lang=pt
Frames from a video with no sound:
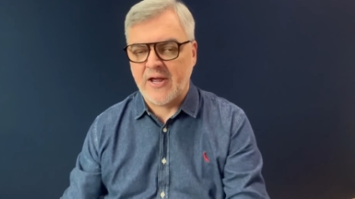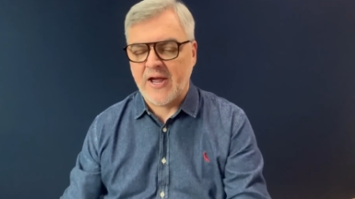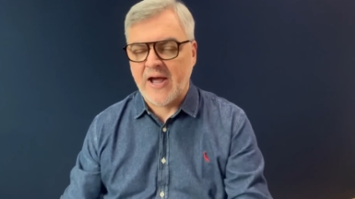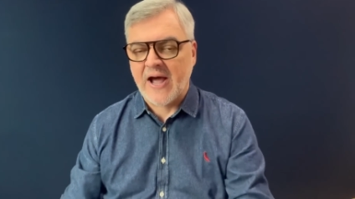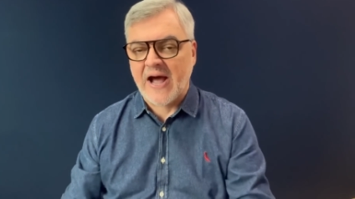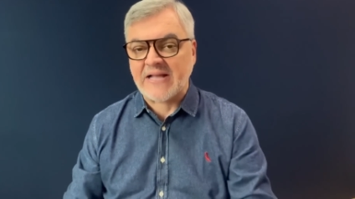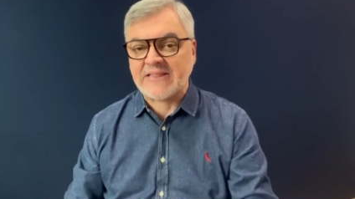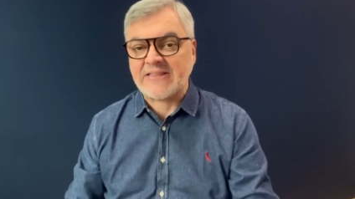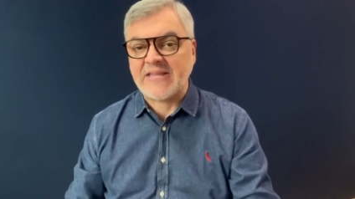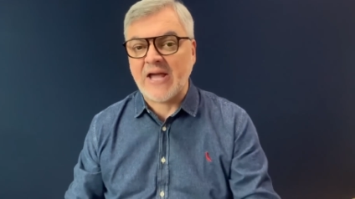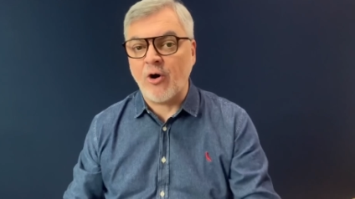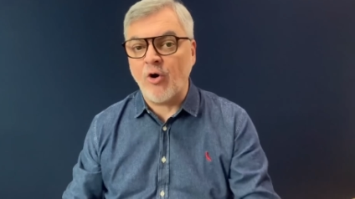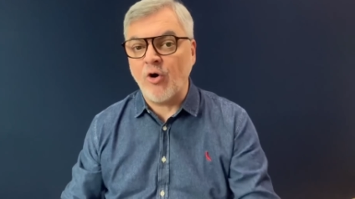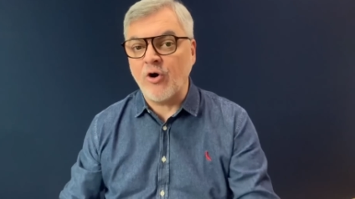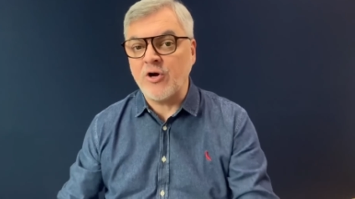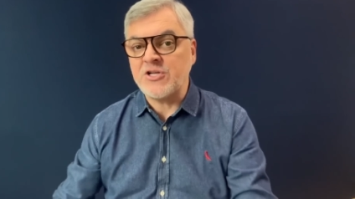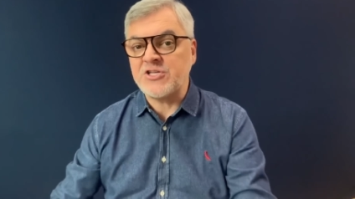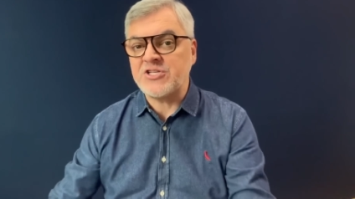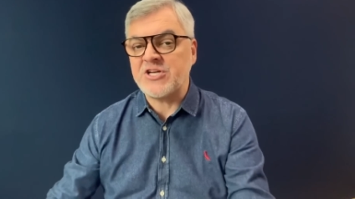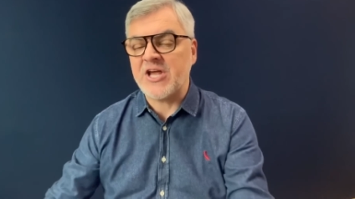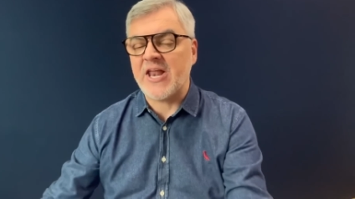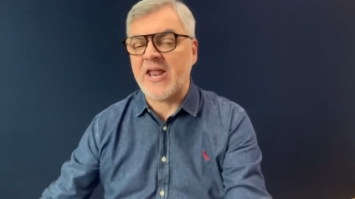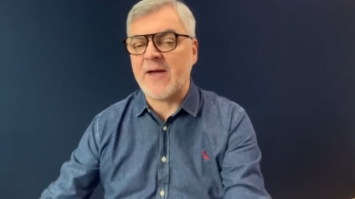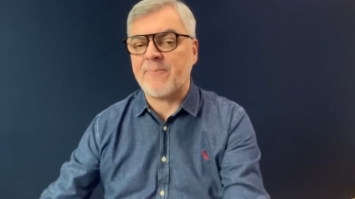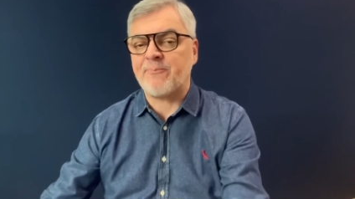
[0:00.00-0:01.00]
Até
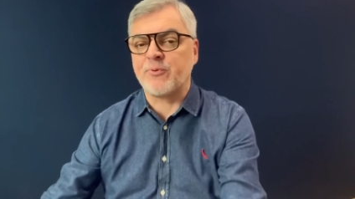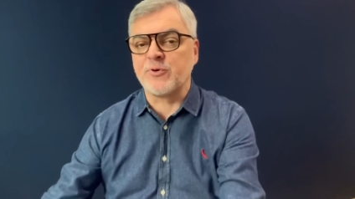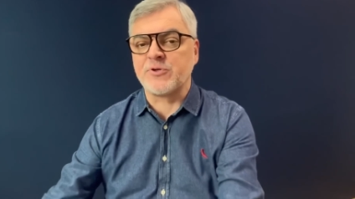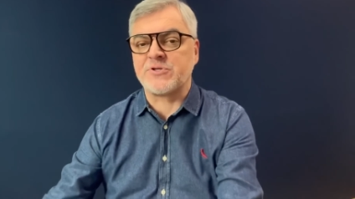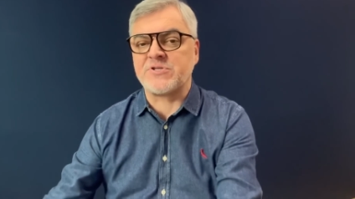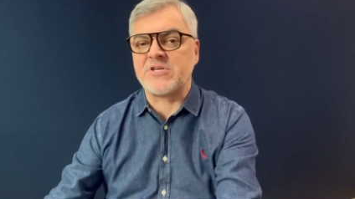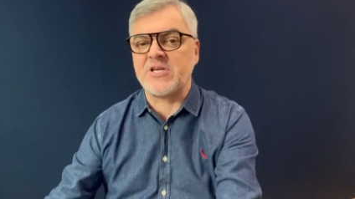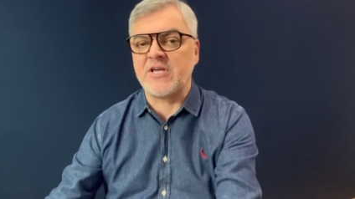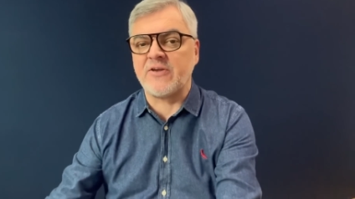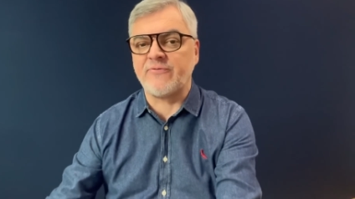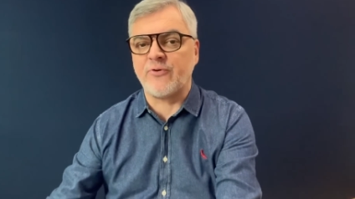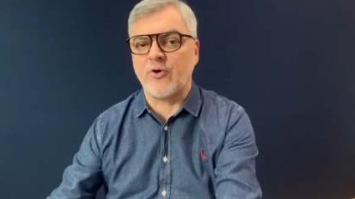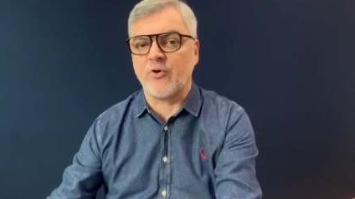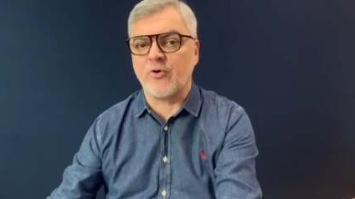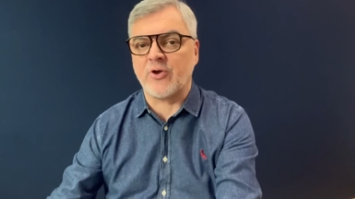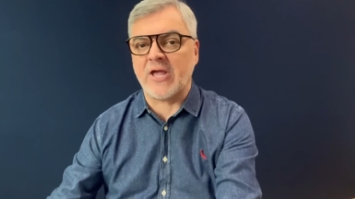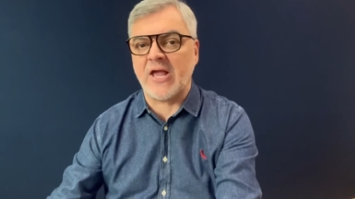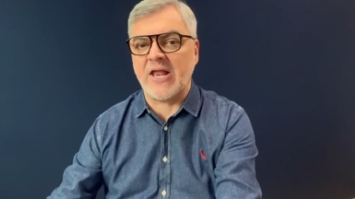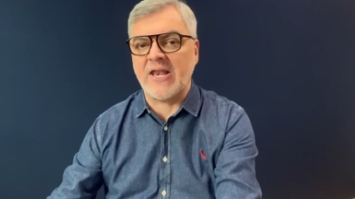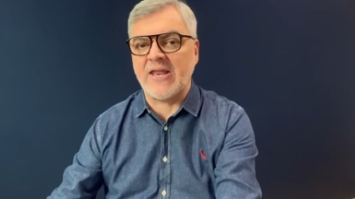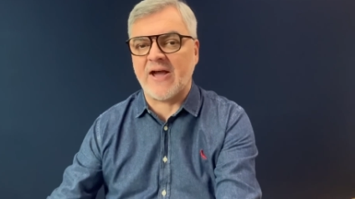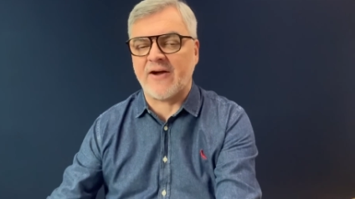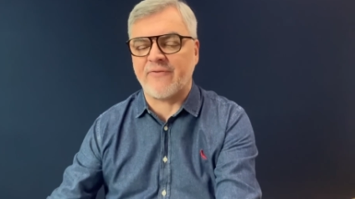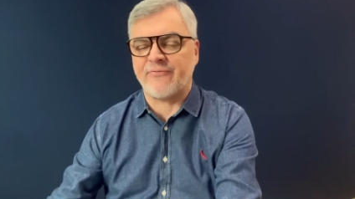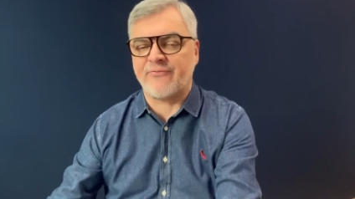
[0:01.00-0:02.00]
onde ele é possível que
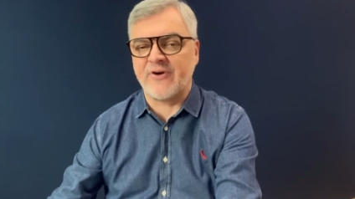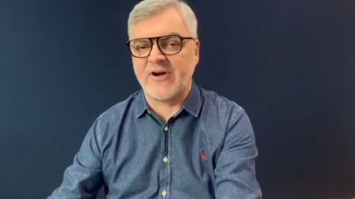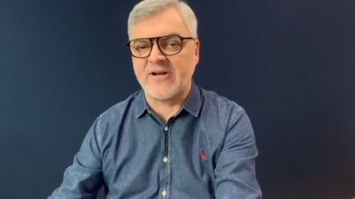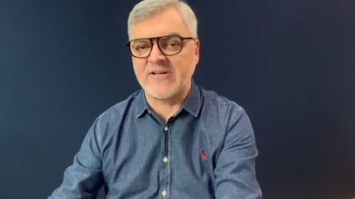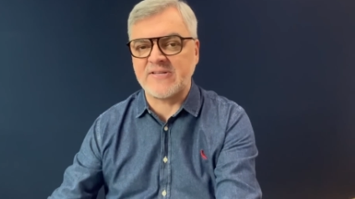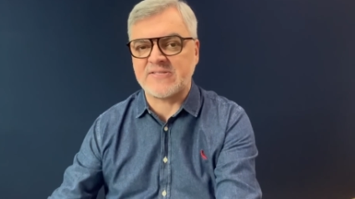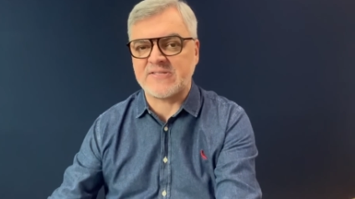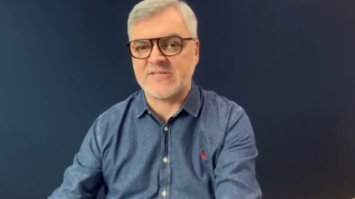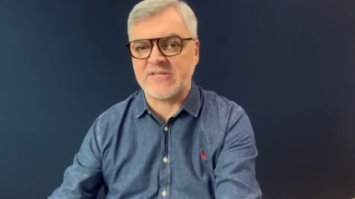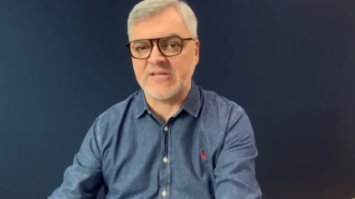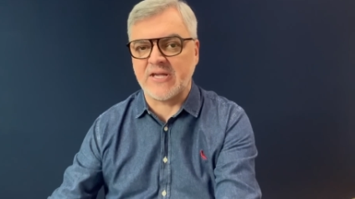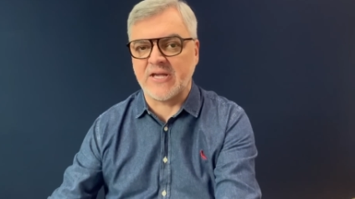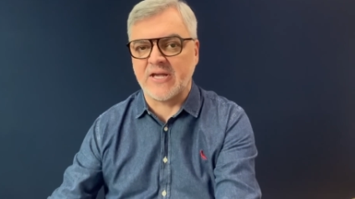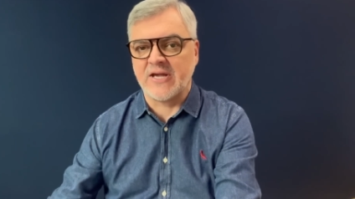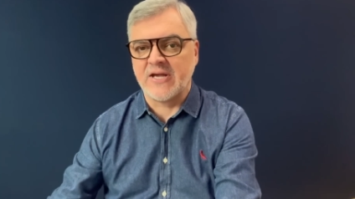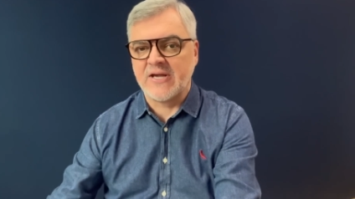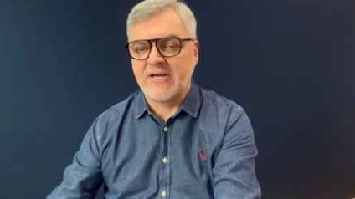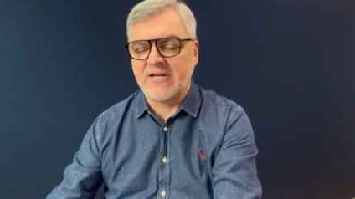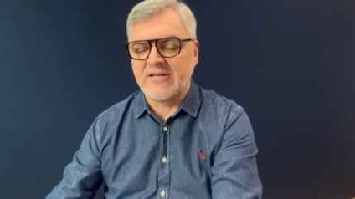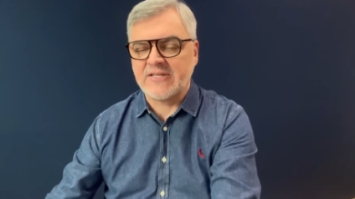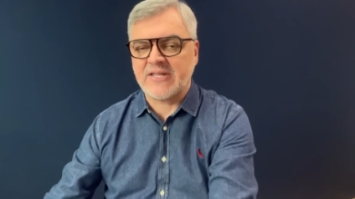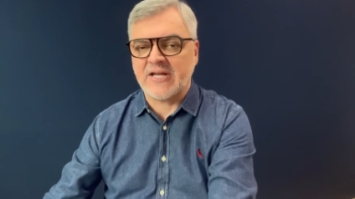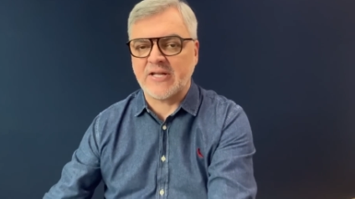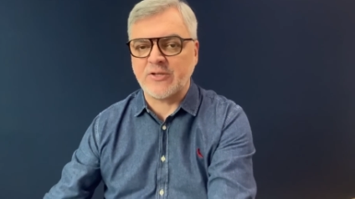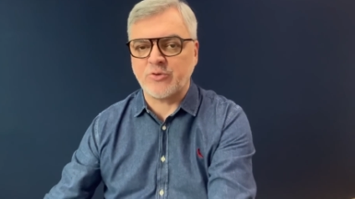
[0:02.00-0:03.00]
ele avance
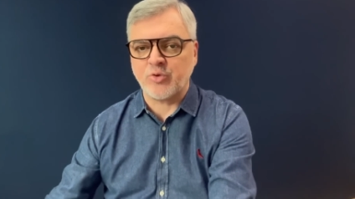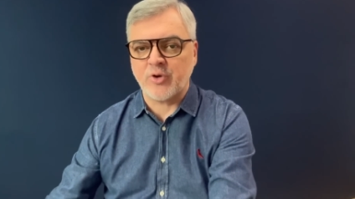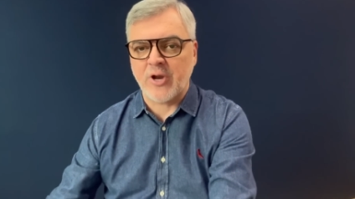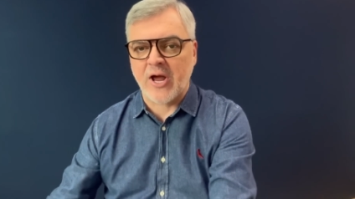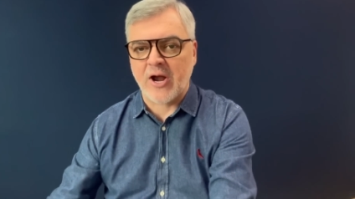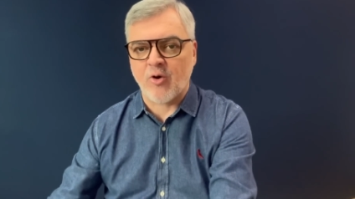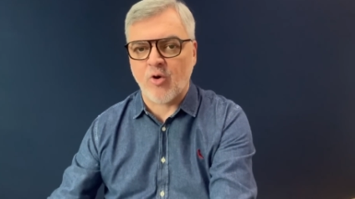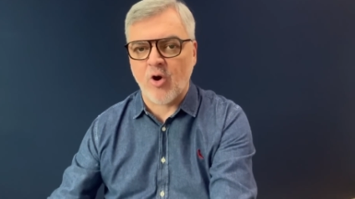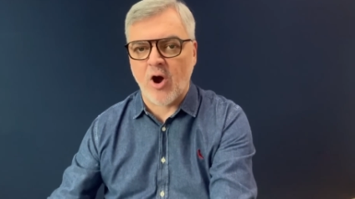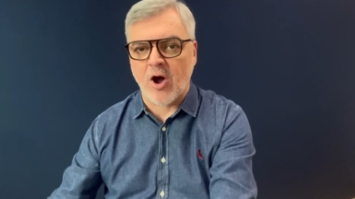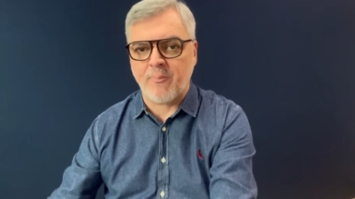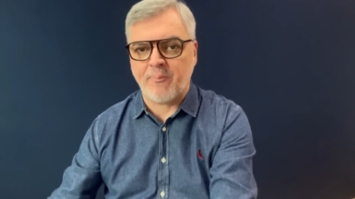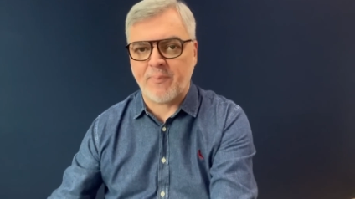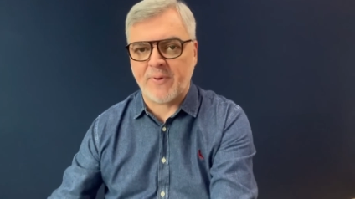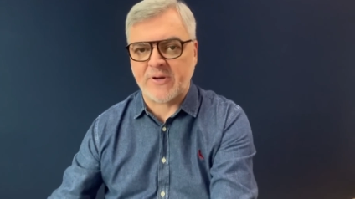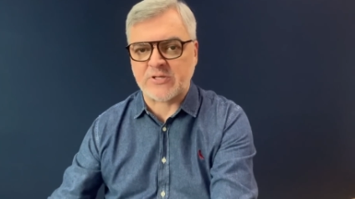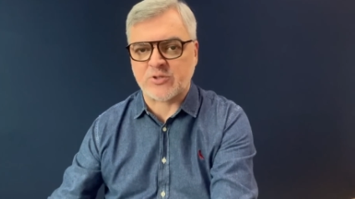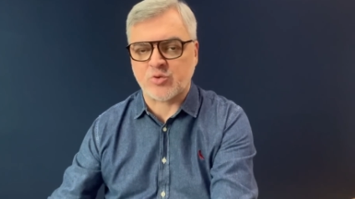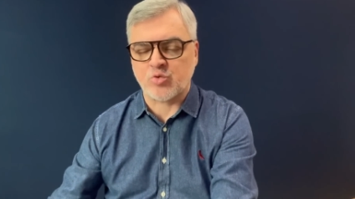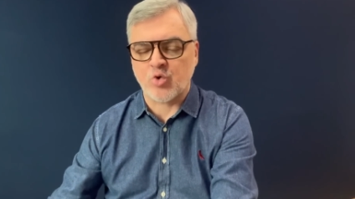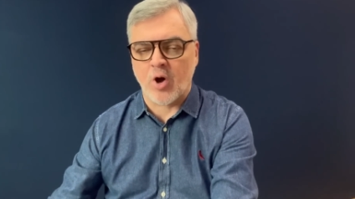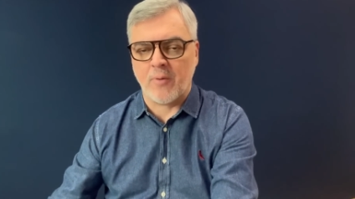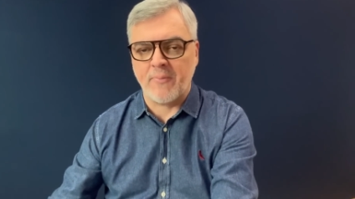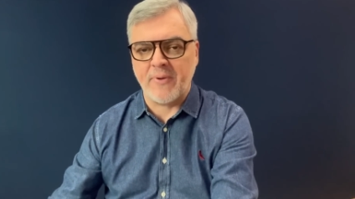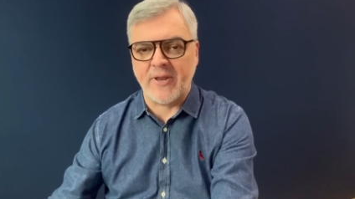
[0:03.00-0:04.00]
tanto na Copa
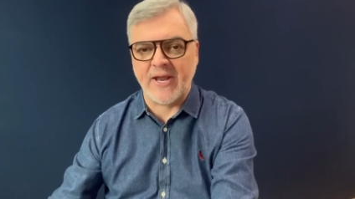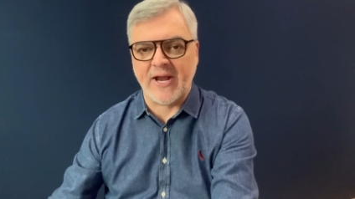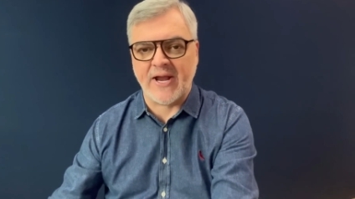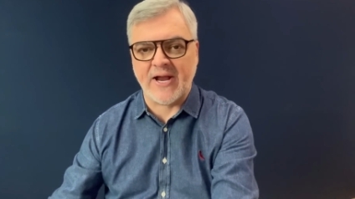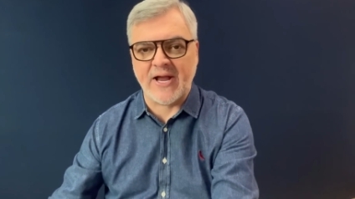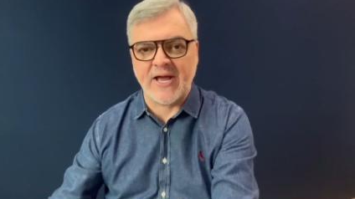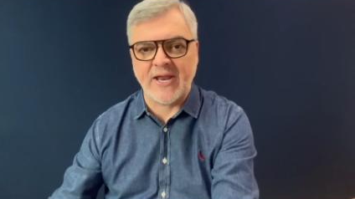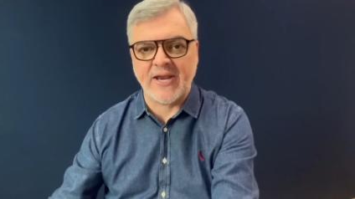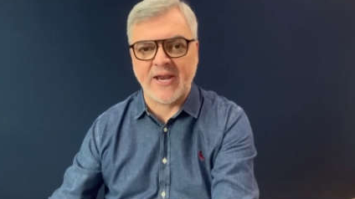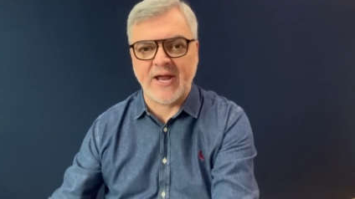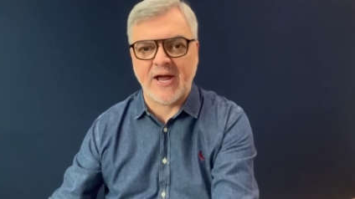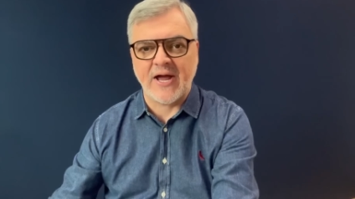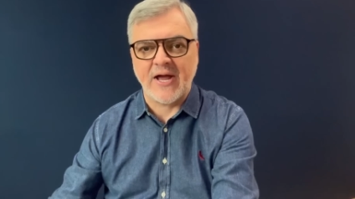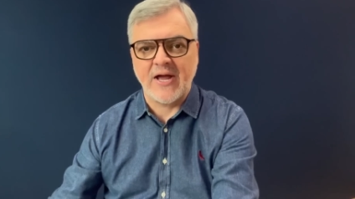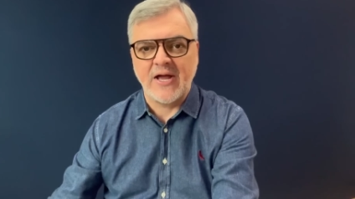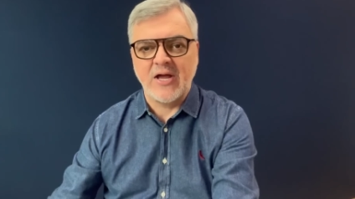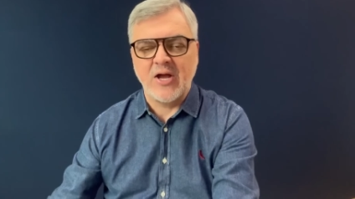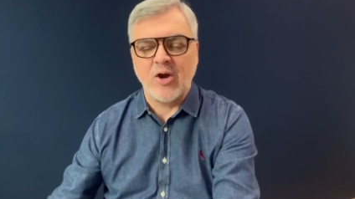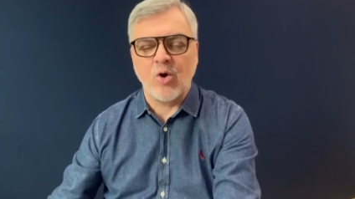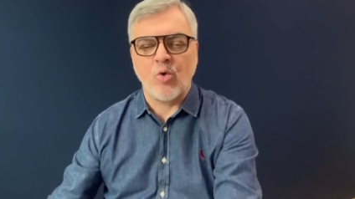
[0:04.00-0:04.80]
Sul-Americana